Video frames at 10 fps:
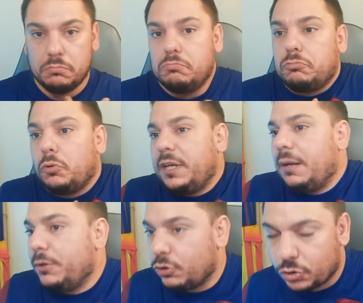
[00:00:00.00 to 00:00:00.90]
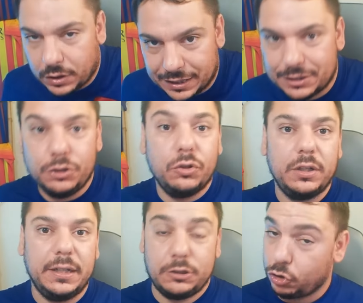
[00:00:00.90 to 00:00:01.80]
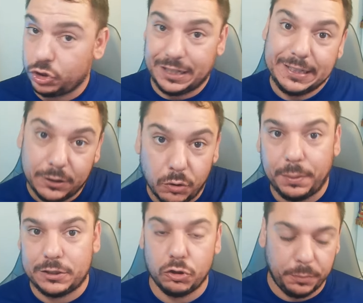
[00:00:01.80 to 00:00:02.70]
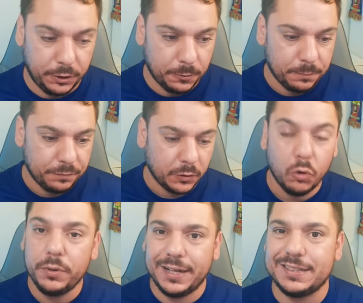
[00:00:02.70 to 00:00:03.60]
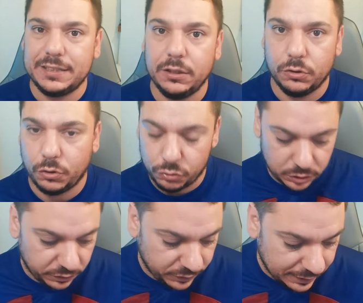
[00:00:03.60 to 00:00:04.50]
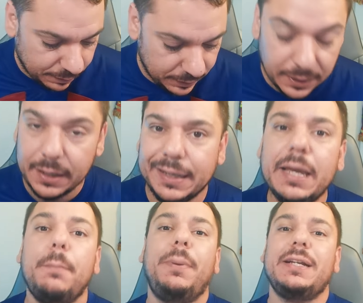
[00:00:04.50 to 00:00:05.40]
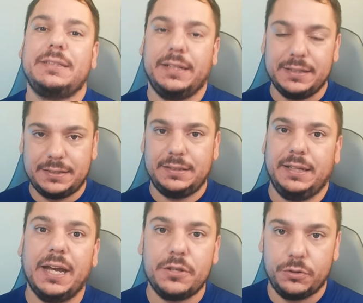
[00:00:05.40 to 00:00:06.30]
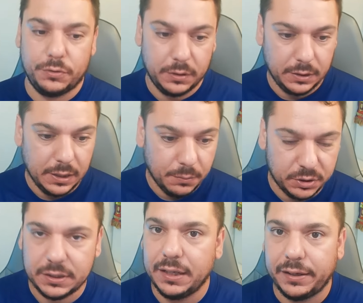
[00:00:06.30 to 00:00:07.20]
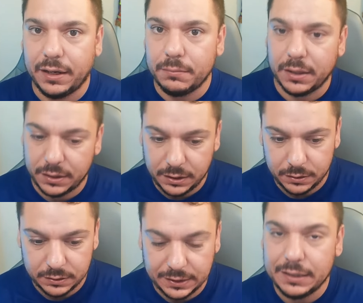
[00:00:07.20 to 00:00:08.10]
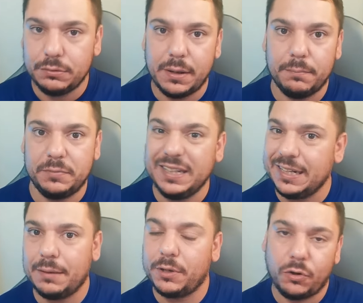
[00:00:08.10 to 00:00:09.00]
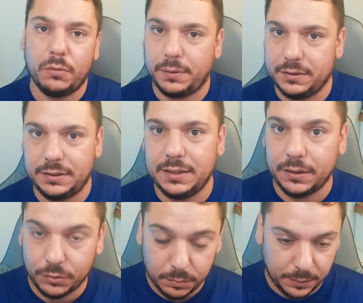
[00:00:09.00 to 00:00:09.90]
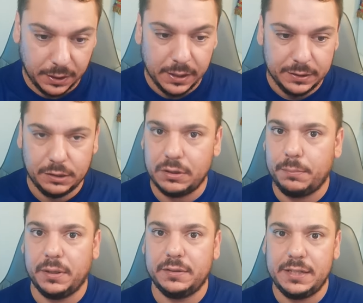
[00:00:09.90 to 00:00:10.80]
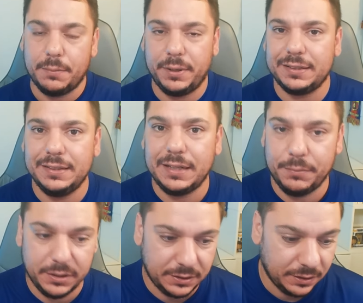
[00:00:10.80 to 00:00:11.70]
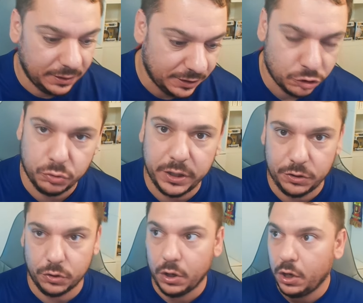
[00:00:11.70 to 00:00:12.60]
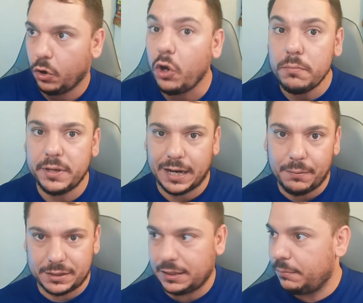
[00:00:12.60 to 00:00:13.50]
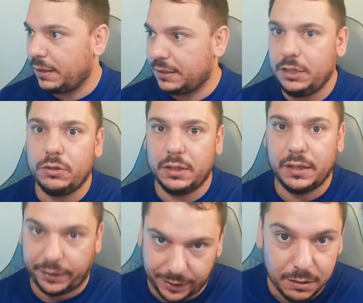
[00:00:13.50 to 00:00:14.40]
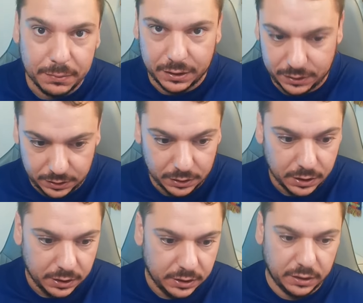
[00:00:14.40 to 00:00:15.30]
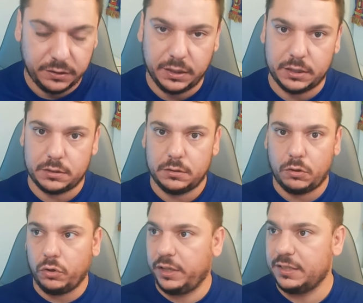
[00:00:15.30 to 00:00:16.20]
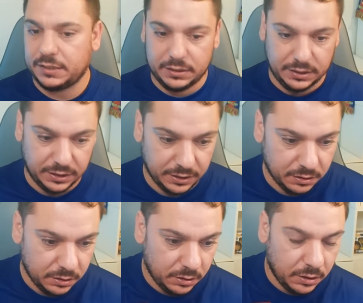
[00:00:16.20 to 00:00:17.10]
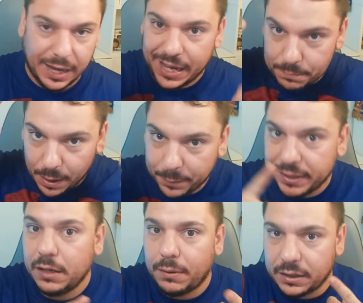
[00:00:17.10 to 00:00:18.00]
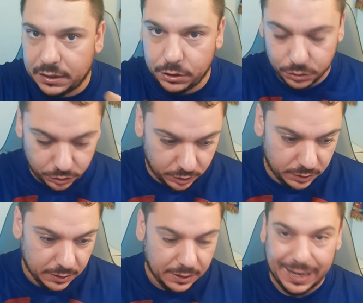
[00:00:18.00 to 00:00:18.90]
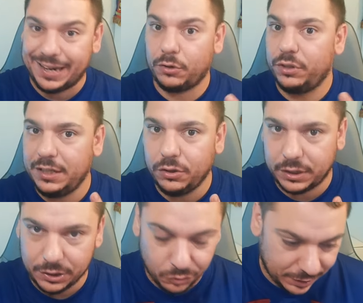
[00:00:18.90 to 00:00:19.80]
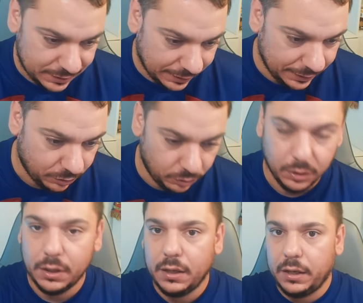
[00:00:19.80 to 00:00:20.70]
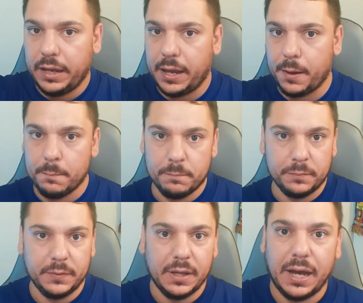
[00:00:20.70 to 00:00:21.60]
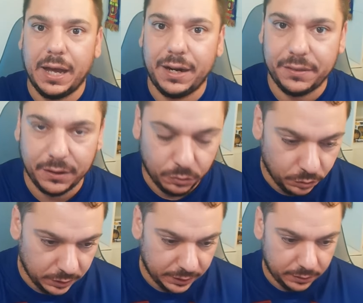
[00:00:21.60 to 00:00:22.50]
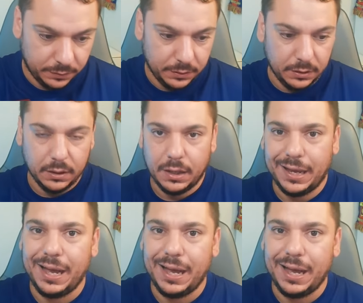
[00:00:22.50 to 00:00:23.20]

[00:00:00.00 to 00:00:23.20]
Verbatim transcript: tuviera menos ocasiones, cosa que no pasó, pero hubiera sido justificable. ¿Qué pasa este año? Pues que el Real Madrid tiene, una, tiene la mejor plantilla de Europa. Tiene una plantilla prácticamente de ensueño. Hoy mirabas el banquillo del Real Madrid y decías, joder, es que tiene a Mbappé en el banquillo hoy, a Rodrigo que no ha salido, em, a Arda Guller, a